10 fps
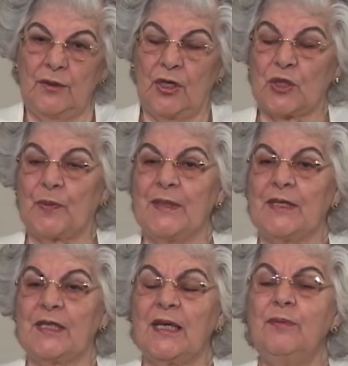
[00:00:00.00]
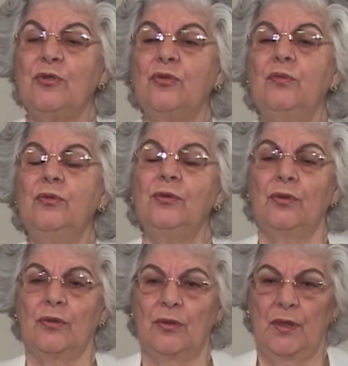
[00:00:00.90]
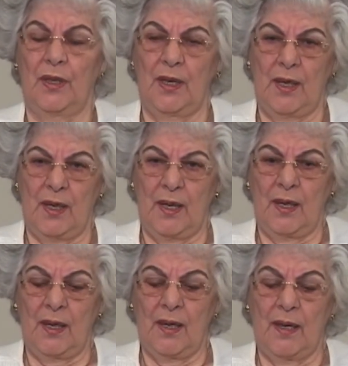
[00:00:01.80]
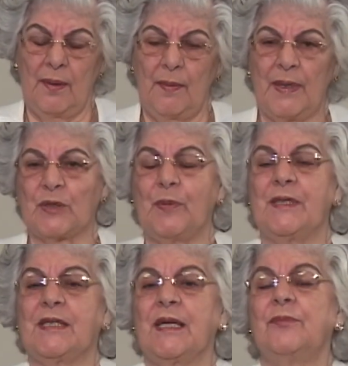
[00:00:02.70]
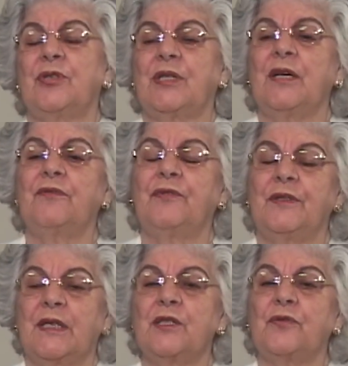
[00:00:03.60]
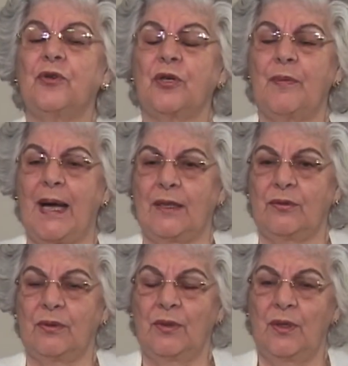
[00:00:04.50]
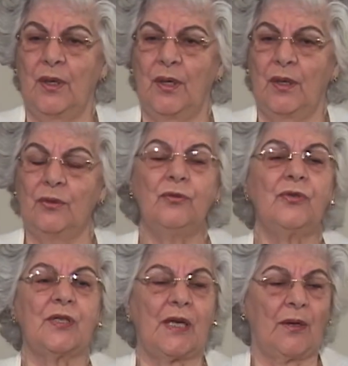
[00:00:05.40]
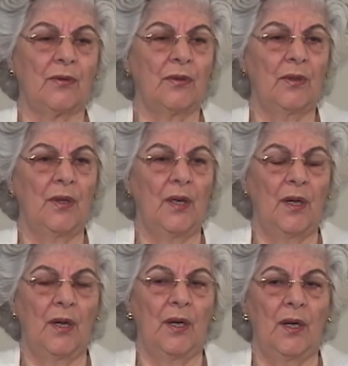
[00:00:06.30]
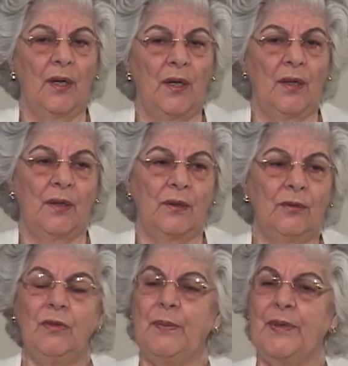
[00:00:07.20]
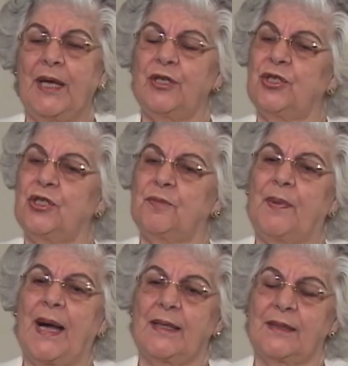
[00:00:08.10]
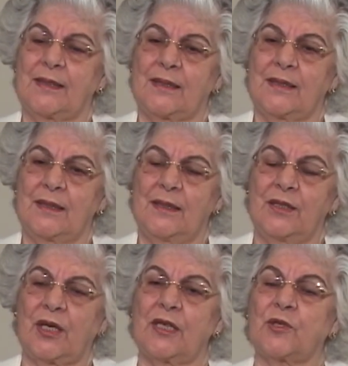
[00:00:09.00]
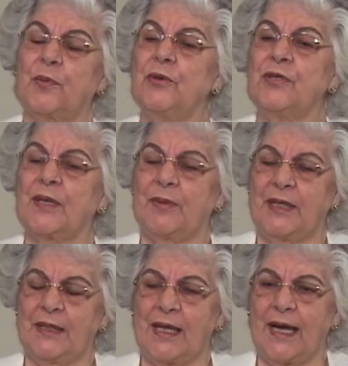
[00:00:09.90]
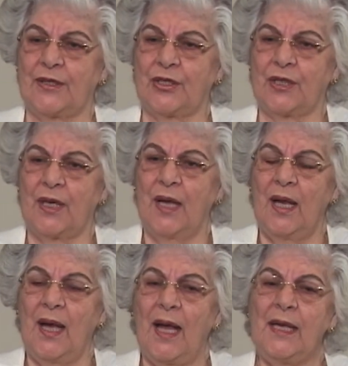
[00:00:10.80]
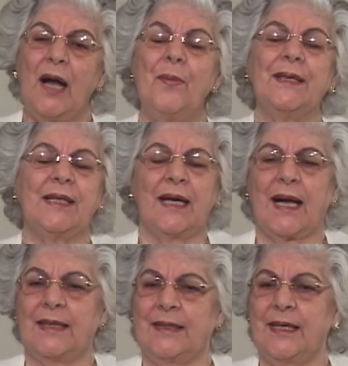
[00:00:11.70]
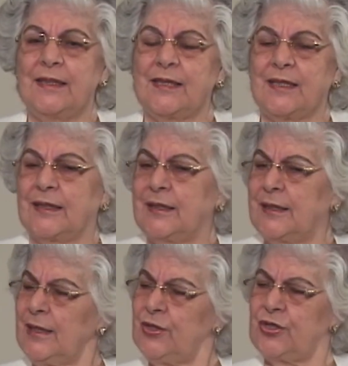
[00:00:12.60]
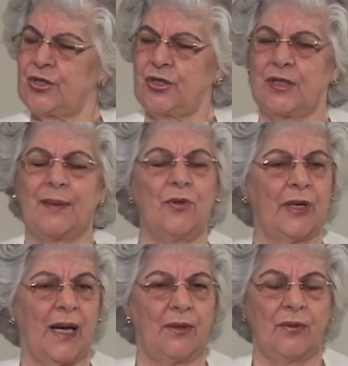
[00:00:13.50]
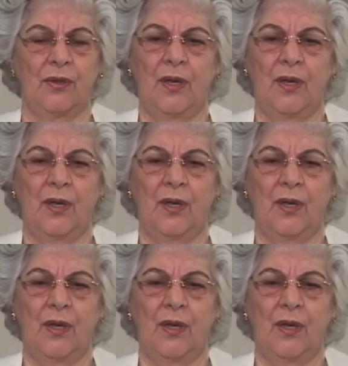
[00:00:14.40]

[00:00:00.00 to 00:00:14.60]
Nós precisamos do mundo, mas precisamos transformá-lo num céu, num ambiente de paz, de responsabilidade. E há uma decadência triste da moral,